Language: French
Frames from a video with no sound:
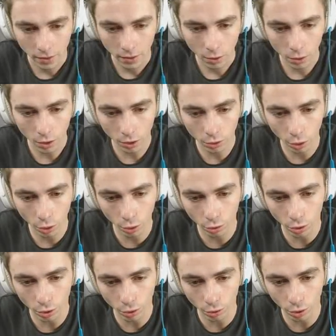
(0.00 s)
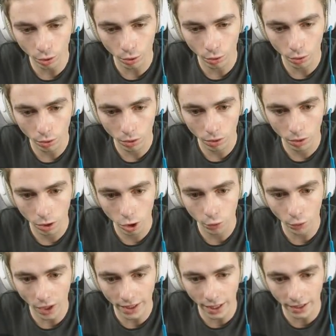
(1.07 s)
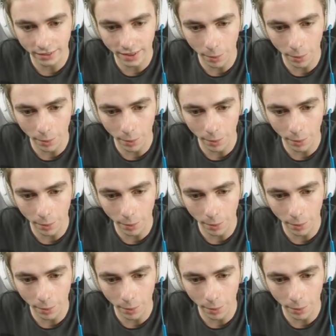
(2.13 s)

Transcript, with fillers: Oh, dans l'eau, dans l'eau, dans l'eau Je vois rien, ça